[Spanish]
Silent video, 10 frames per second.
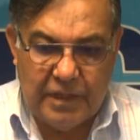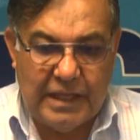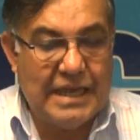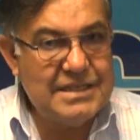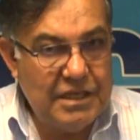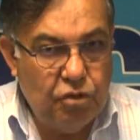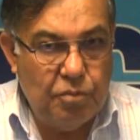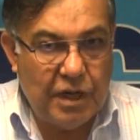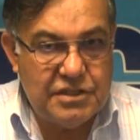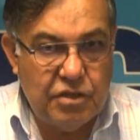que así
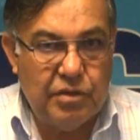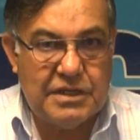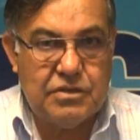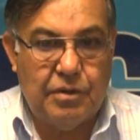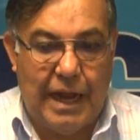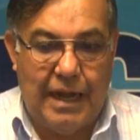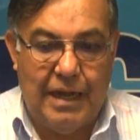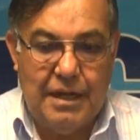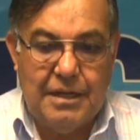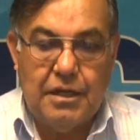como Acción Nacional
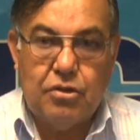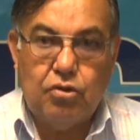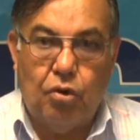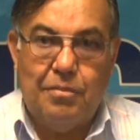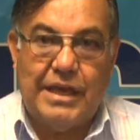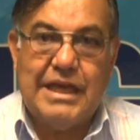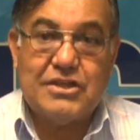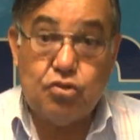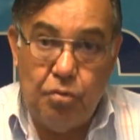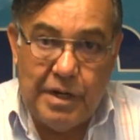toma y
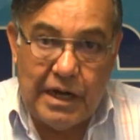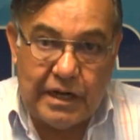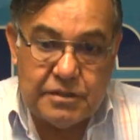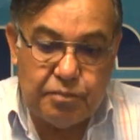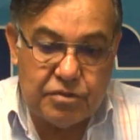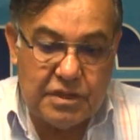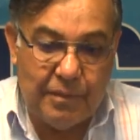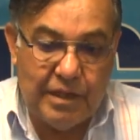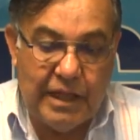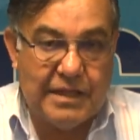asume la
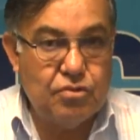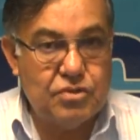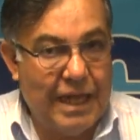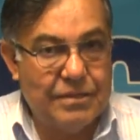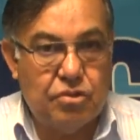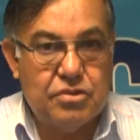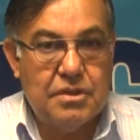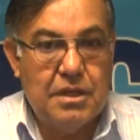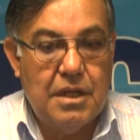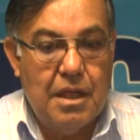responsabilidad de sus
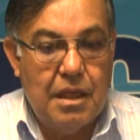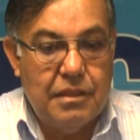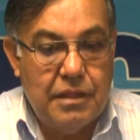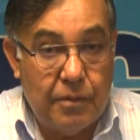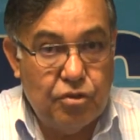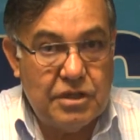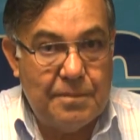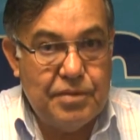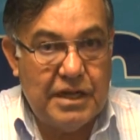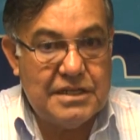actos, debo
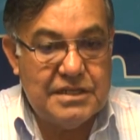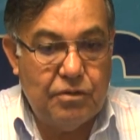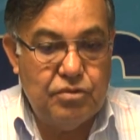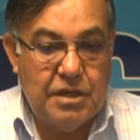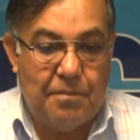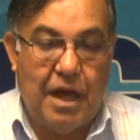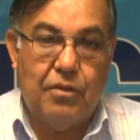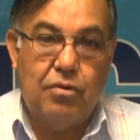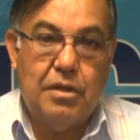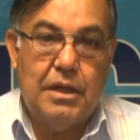también hacer un
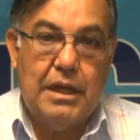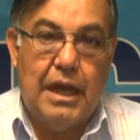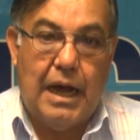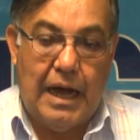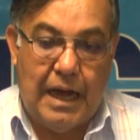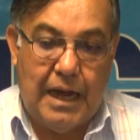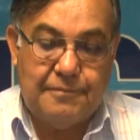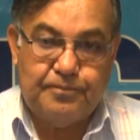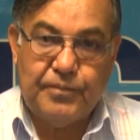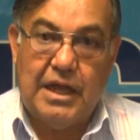llamado
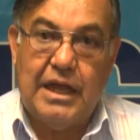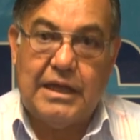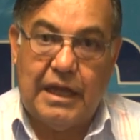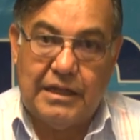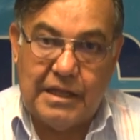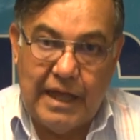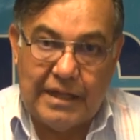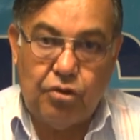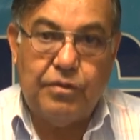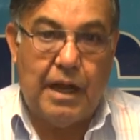a el
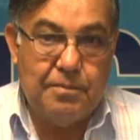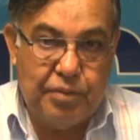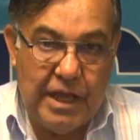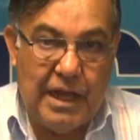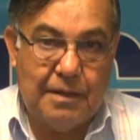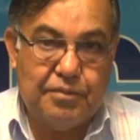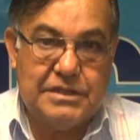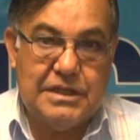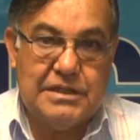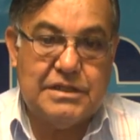candidato del PRI a la
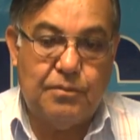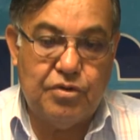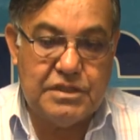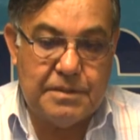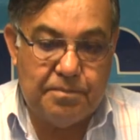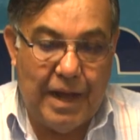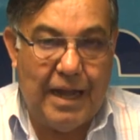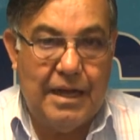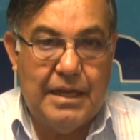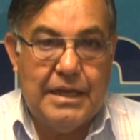presidencia
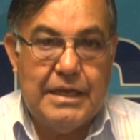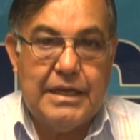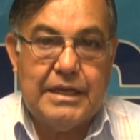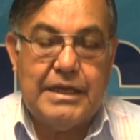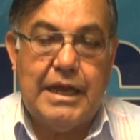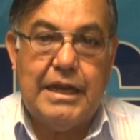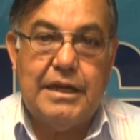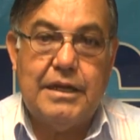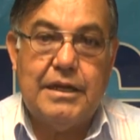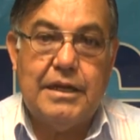municipal
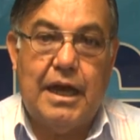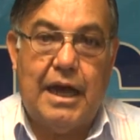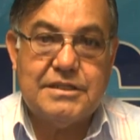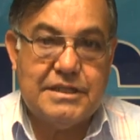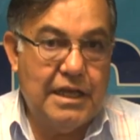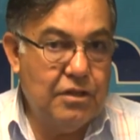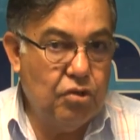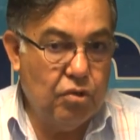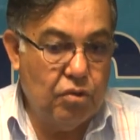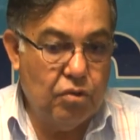quien
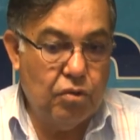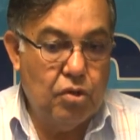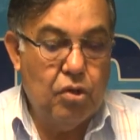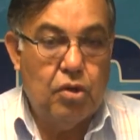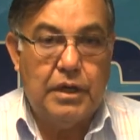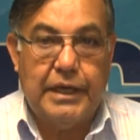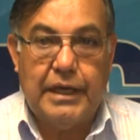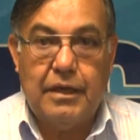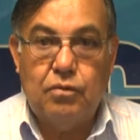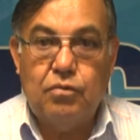haciendo
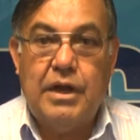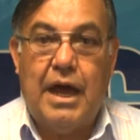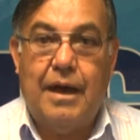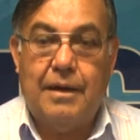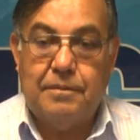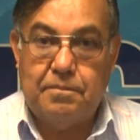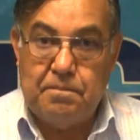eh, una